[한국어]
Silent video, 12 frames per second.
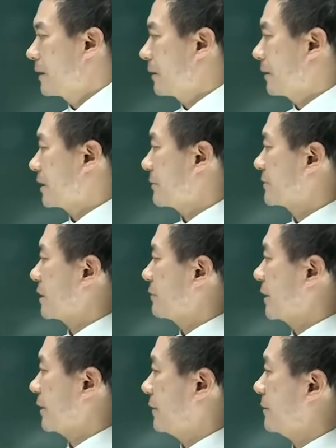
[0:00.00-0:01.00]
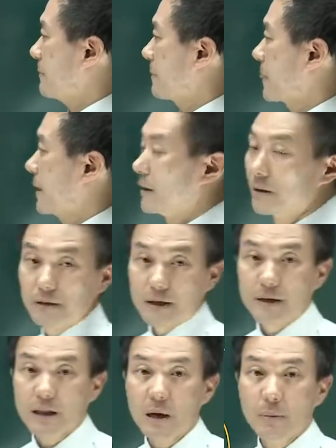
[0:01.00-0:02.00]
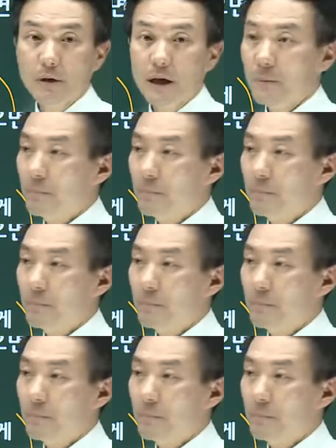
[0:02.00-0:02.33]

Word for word: 그 다음 잘 보세요. 자 4번에